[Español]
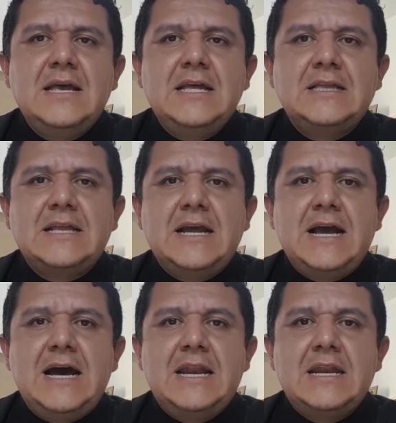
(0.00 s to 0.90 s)

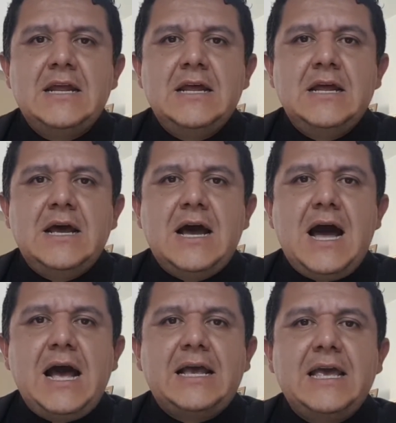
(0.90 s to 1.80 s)
entregar
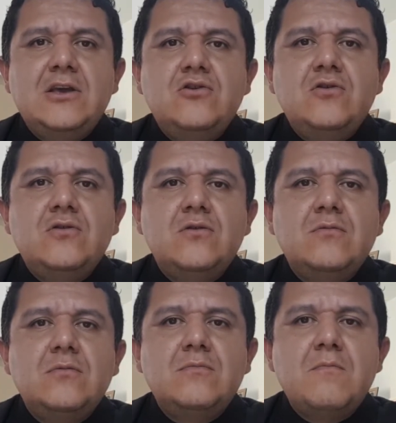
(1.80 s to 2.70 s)
aquello
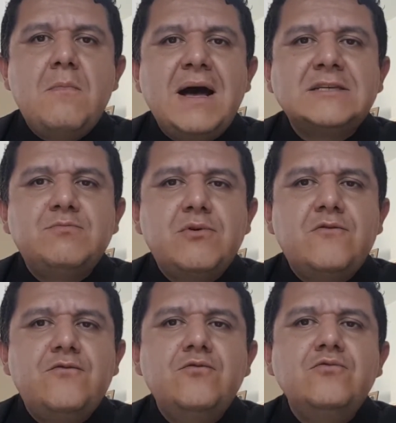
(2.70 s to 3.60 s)
más
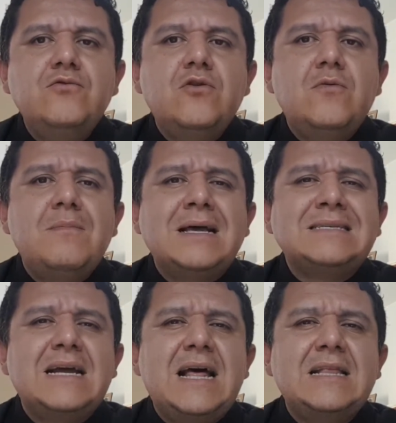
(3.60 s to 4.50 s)
profundo,
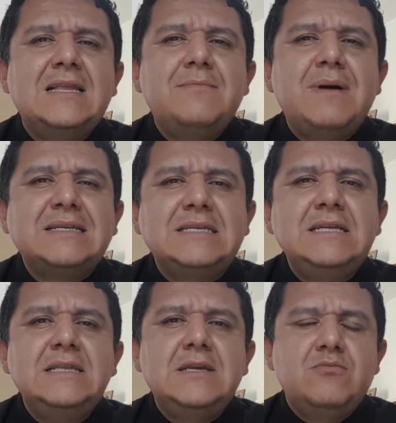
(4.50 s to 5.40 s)
más grande, más
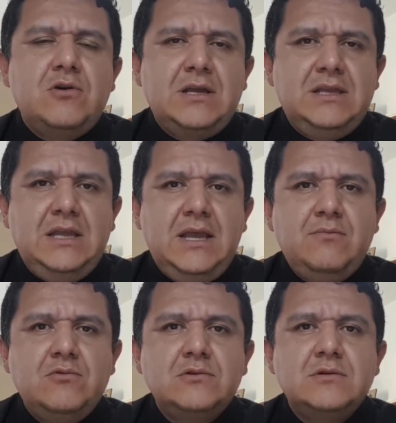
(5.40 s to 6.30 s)
íntimo que
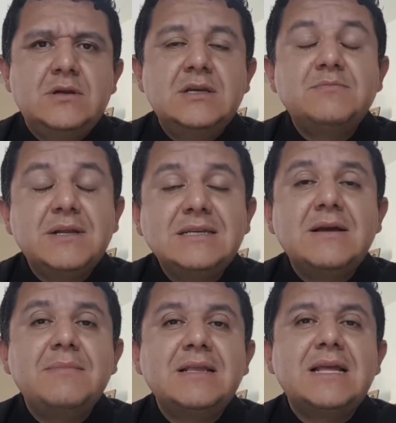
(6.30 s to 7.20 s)
tenemos, que es
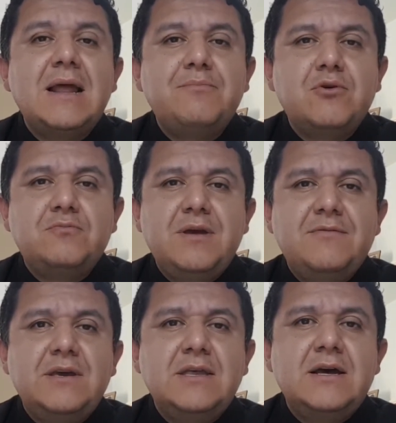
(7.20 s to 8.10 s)
precisamente la
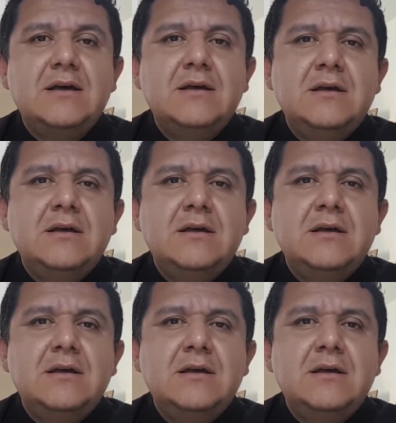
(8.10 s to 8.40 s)
propia vida.